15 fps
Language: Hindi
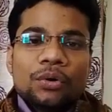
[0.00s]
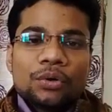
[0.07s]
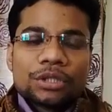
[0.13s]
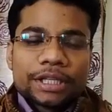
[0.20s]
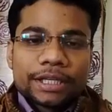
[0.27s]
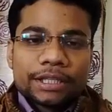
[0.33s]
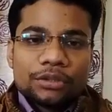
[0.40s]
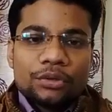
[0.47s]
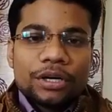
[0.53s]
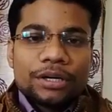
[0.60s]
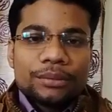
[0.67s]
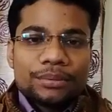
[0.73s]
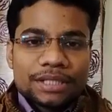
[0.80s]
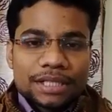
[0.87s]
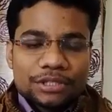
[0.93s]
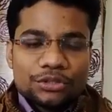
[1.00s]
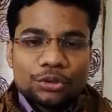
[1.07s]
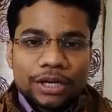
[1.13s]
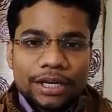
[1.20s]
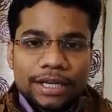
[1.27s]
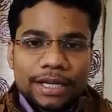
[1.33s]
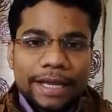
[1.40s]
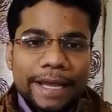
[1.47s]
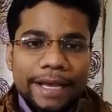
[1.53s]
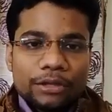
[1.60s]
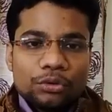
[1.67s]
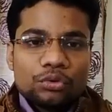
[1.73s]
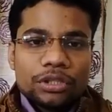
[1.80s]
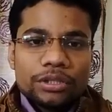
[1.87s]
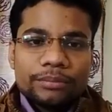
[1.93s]
हो सके तो रिविजन जो है
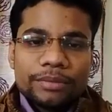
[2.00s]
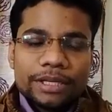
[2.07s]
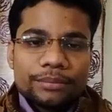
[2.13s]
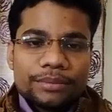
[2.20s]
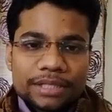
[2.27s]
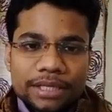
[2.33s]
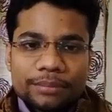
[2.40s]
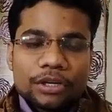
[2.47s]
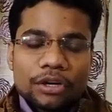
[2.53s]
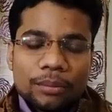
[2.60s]
एक दो दिन में रिविजन भी